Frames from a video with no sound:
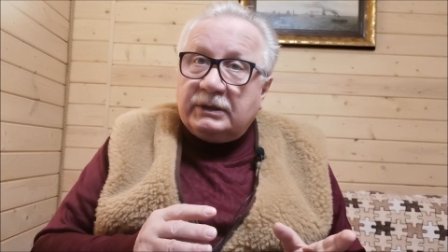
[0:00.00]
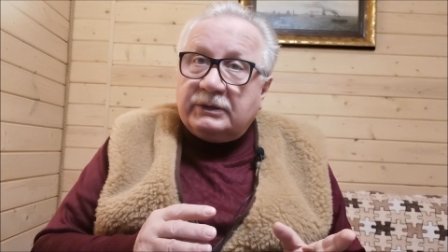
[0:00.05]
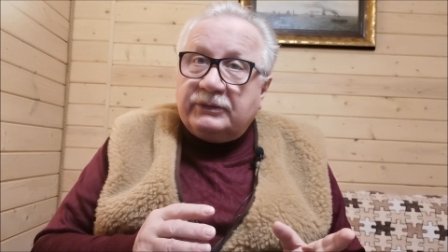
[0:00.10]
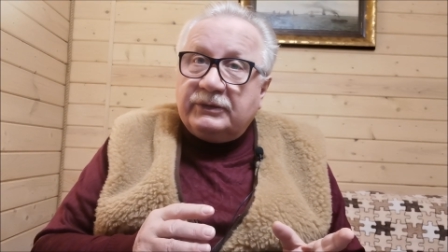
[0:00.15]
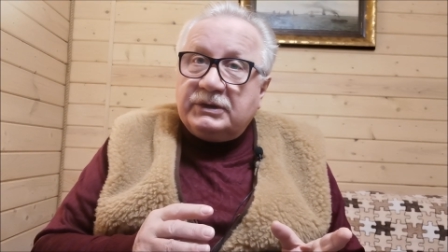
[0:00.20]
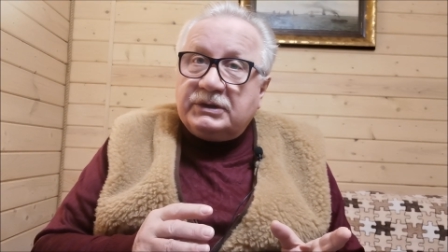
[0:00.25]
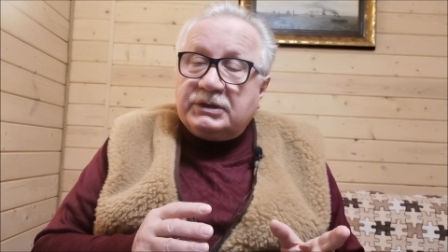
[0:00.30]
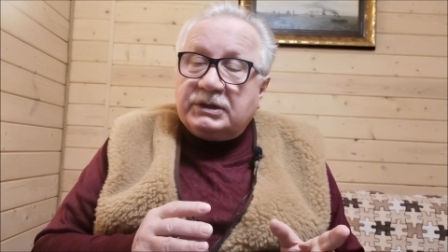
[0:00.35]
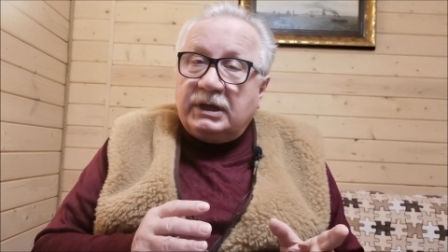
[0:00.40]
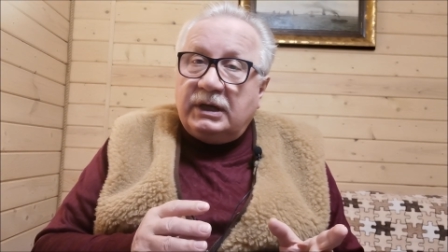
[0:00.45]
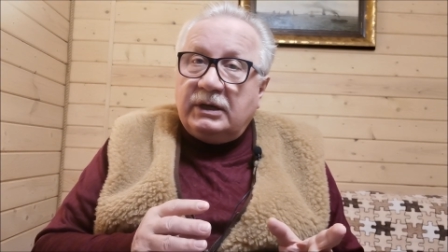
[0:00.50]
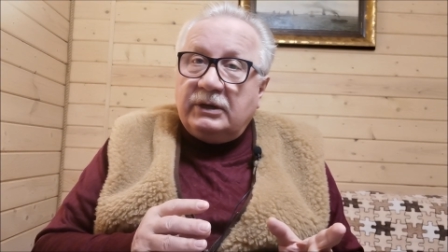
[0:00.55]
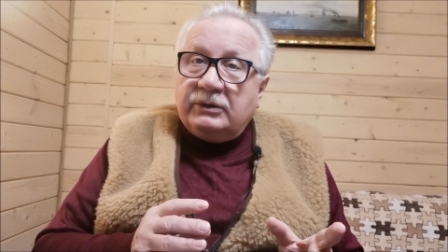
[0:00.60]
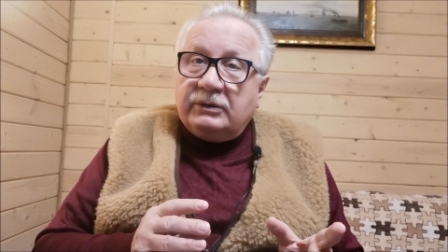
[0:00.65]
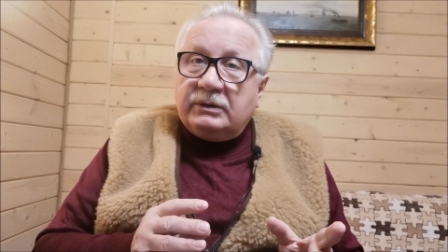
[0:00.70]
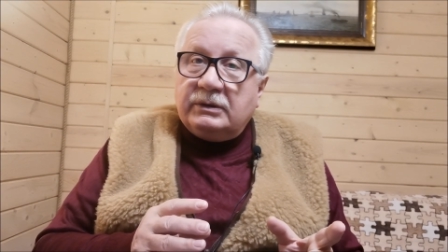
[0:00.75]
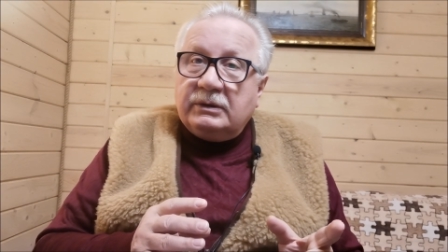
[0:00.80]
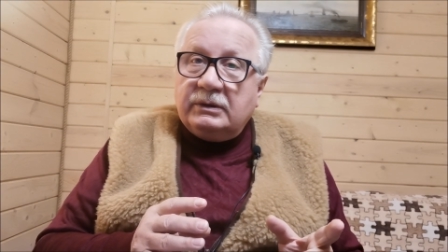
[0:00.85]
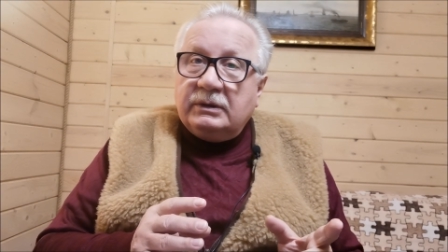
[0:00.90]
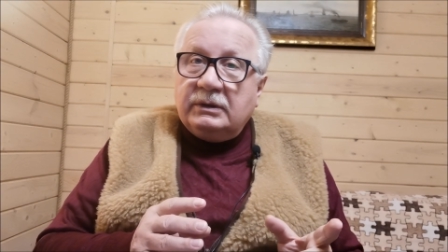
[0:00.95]

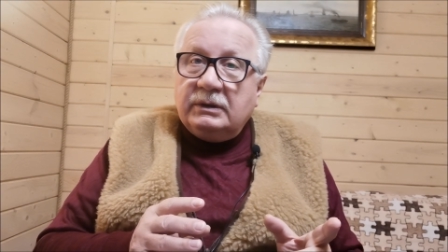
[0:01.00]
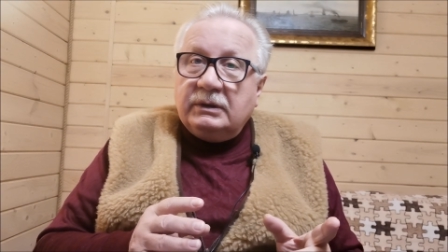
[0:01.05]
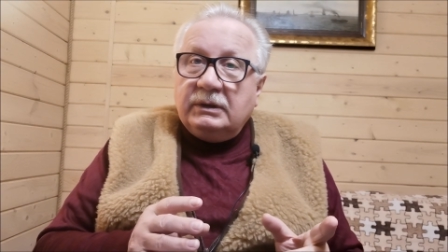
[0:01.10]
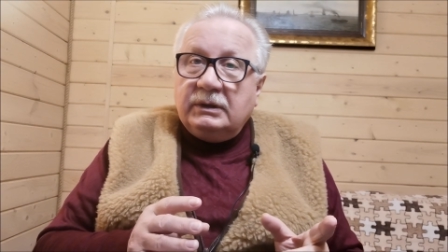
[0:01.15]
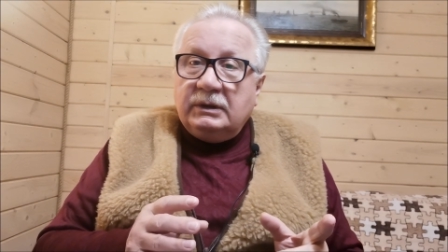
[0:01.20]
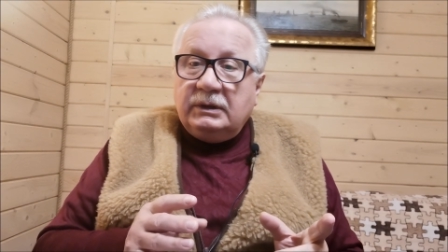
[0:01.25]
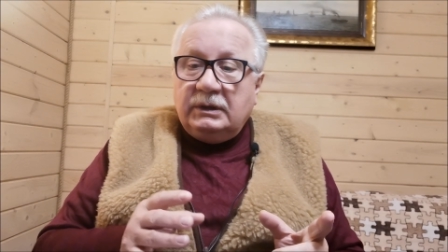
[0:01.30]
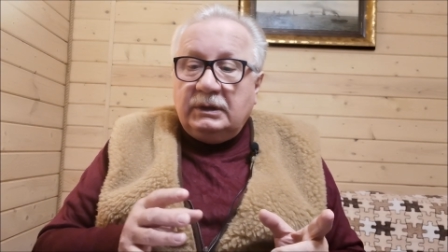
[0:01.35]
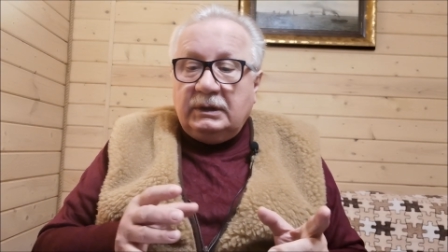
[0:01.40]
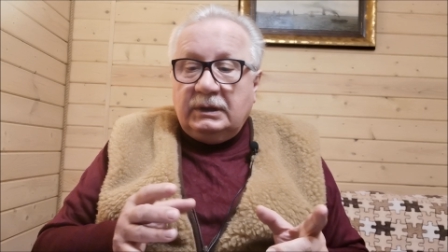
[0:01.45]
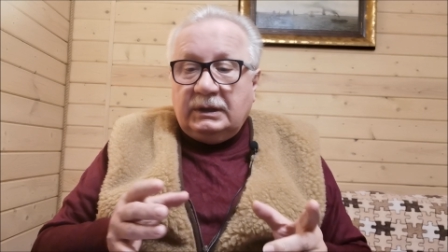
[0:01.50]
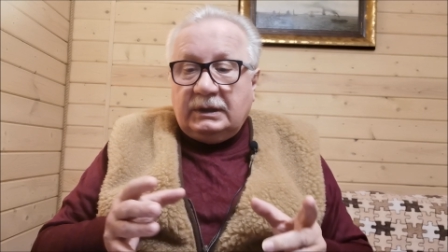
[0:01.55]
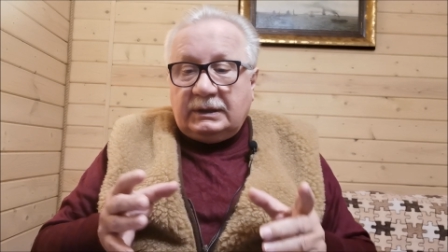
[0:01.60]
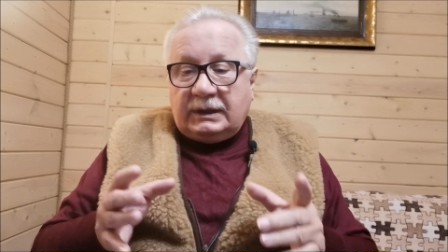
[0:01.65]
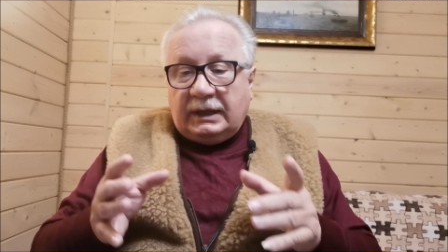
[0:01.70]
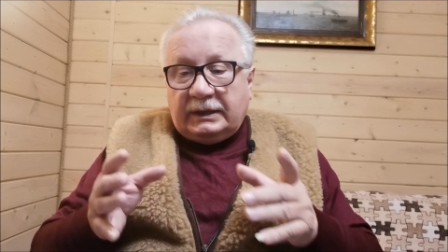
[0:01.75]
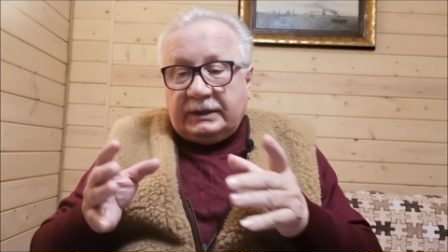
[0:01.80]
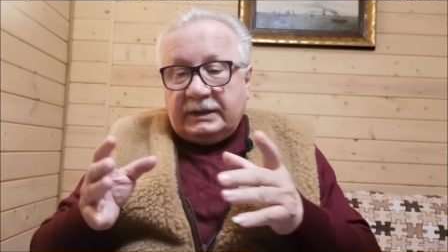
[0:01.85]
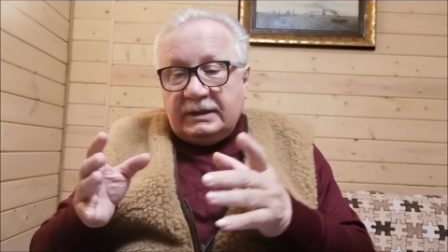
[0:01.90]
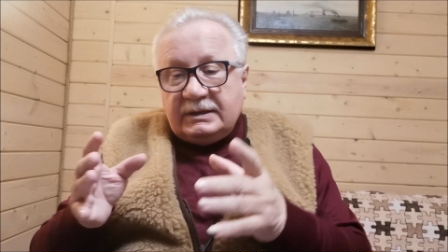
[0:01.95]
отвечают,
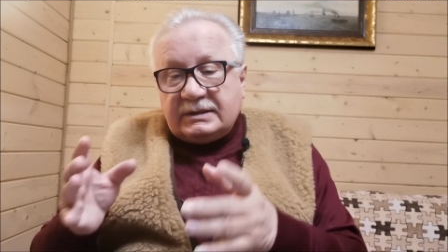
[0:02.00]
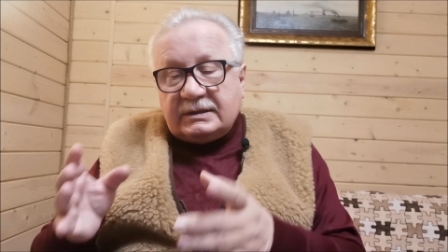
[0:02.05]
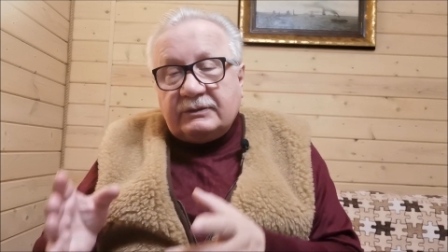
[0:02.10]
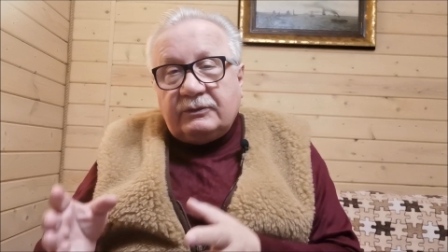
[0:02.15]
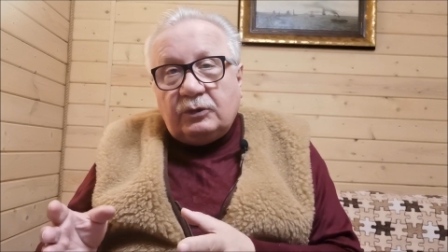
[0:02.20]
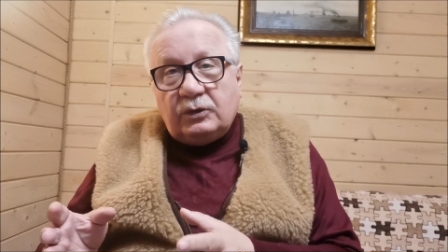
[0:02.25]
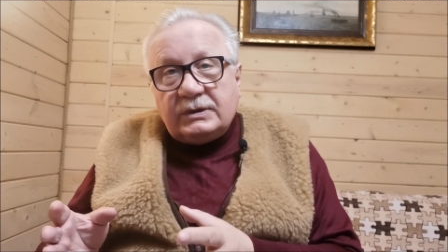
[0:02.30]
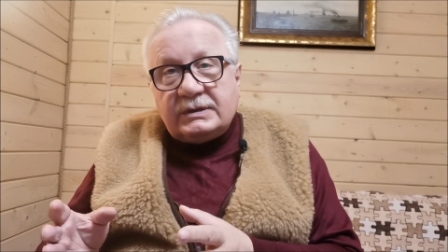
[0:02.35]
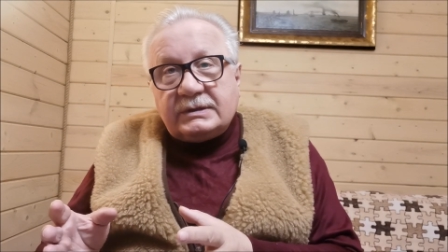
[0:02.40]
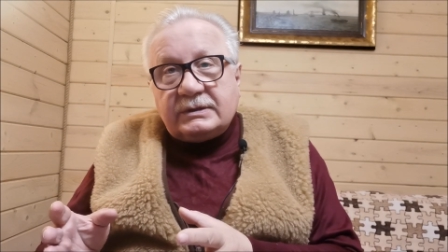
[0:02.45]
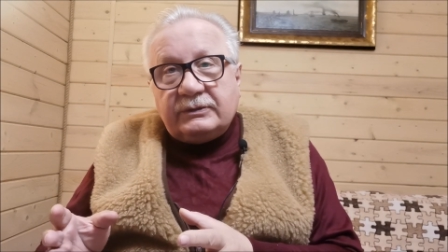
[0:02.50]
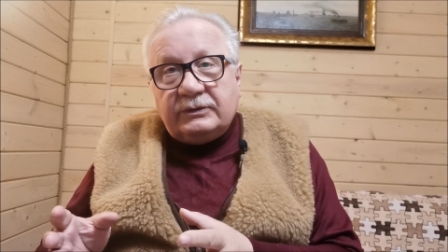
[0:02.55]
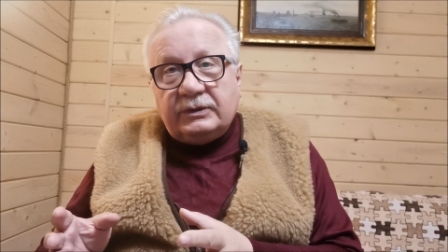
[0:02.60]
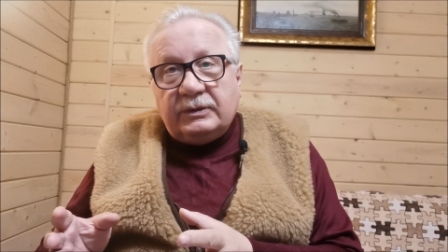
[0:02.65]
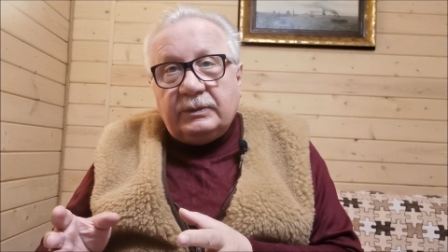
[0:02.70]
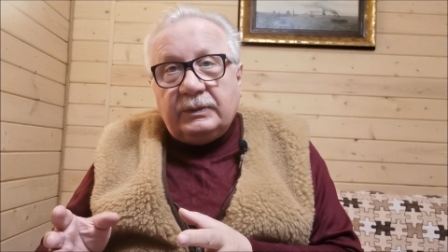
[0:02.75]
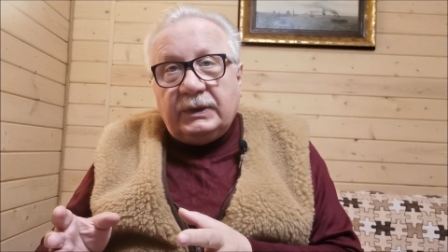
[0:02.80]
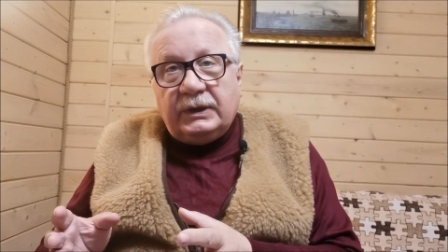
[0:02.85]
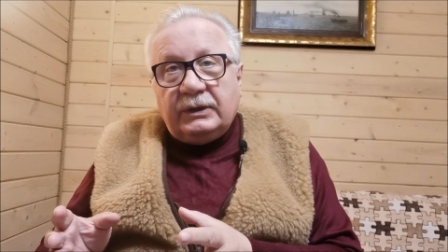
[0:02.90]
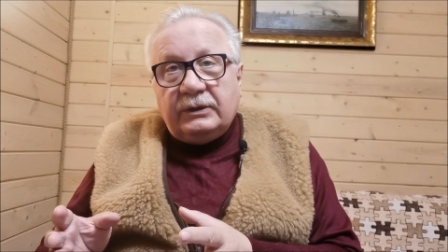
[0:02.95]
какие
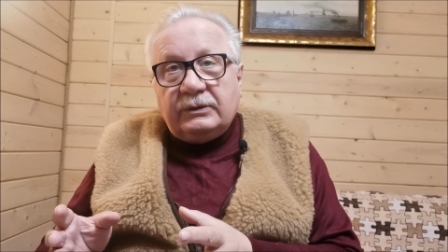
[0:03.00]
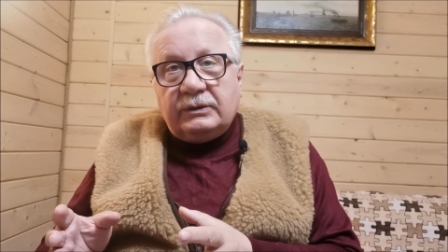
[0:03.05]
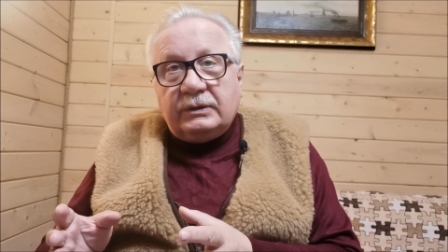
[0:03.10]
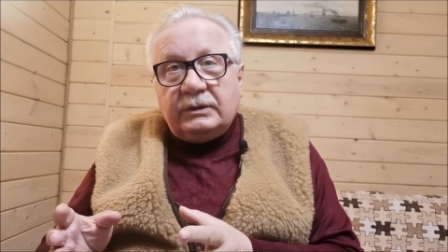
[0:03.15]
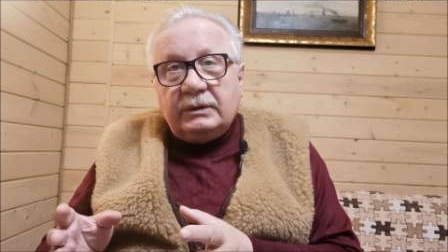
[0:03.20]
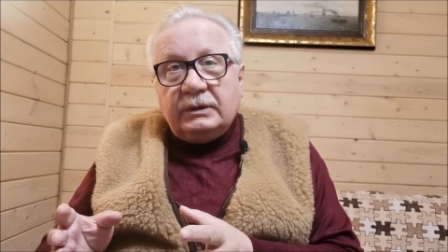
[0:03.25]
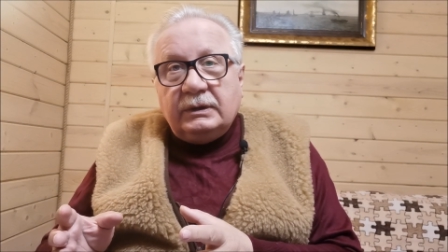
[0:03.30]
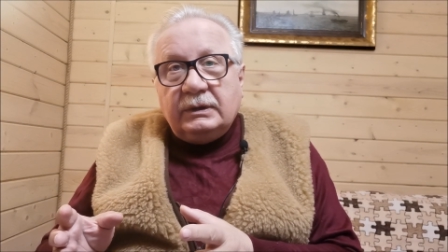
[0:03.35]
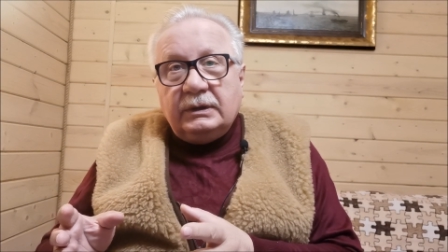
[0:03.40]
свойства имеют,